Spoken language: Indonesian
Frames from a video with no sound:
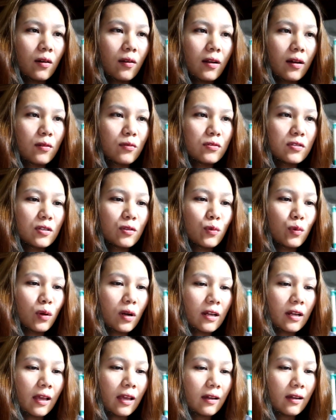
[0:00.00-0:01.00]
kalau aku sih
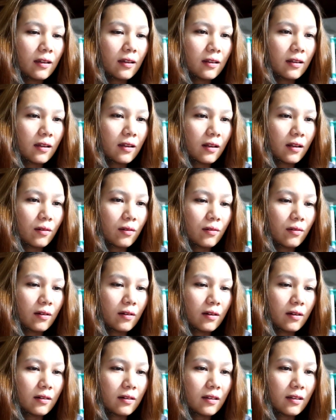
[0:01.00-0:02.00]
kurang yakin
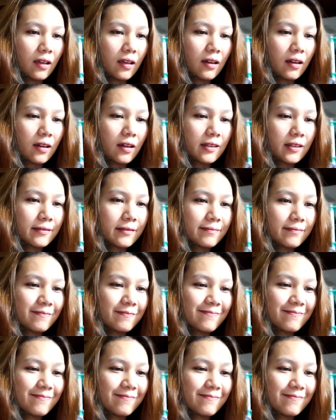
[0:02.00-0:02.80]
kalau diangkat